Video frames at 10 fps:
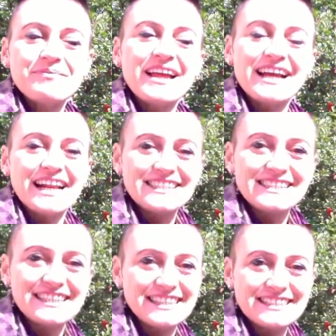
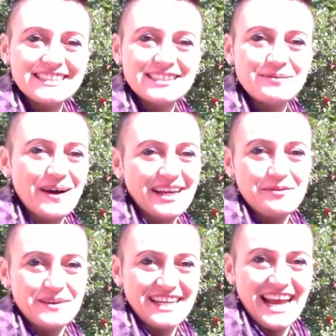Grazie tantissimo anche a
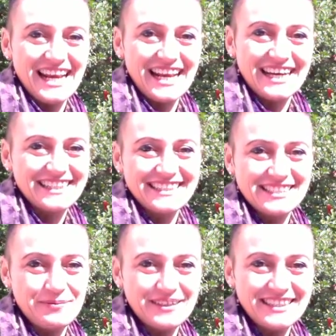Mariella, che
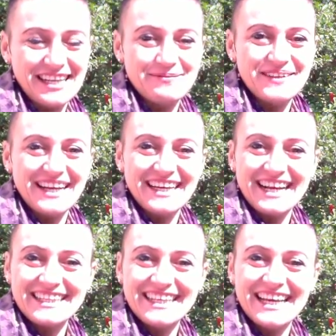sapete è la mia
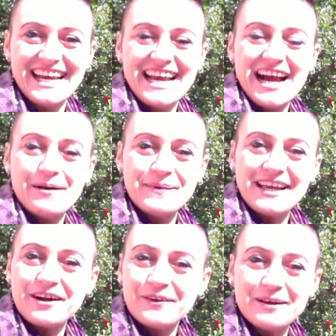grande
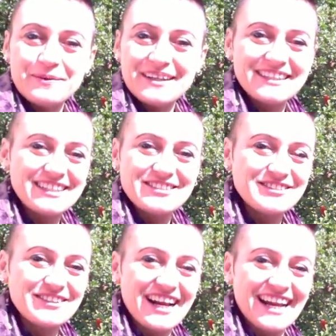amica, collaboratrice,
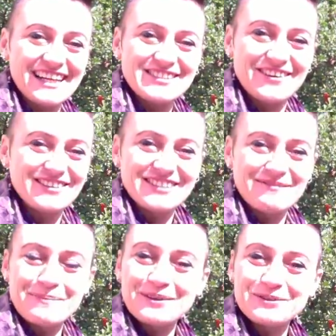sorella, socia,
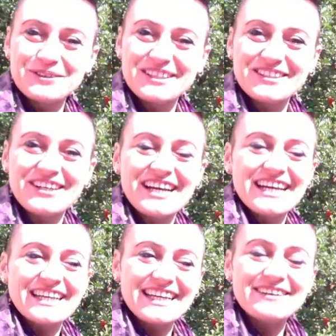un po' tutto,
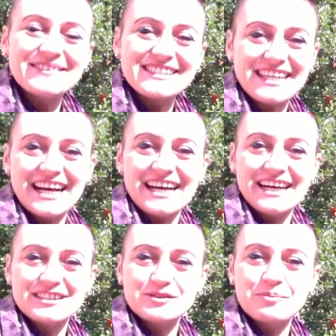che mi
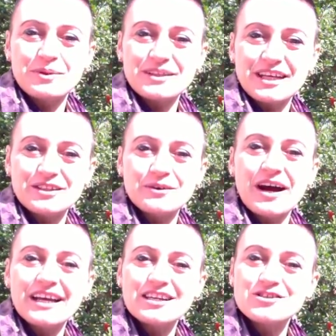sta supportando
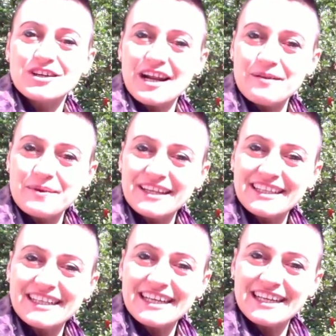anche
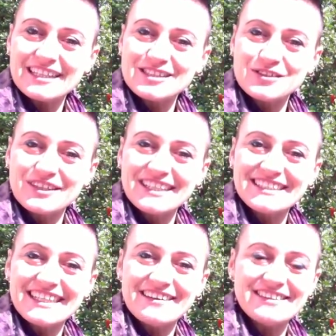giornalmente nella creazione
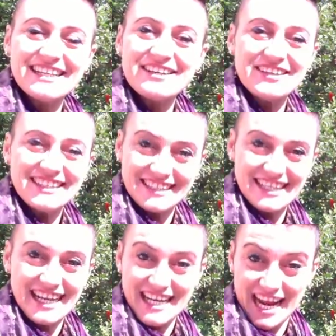di, degli eventi
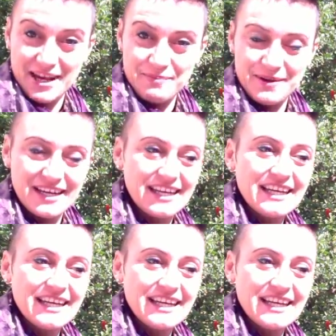della NAME.